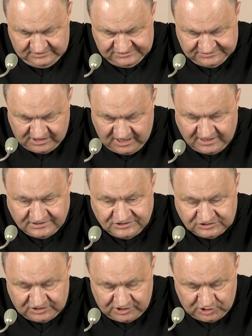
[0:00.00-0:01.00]

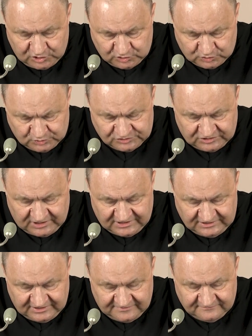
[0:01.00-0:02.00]
zdrajca Jezusa
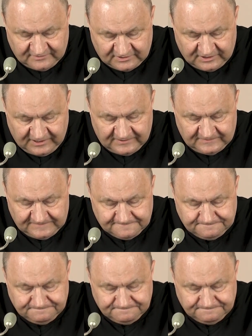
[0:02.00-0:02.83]
i Ewangelii.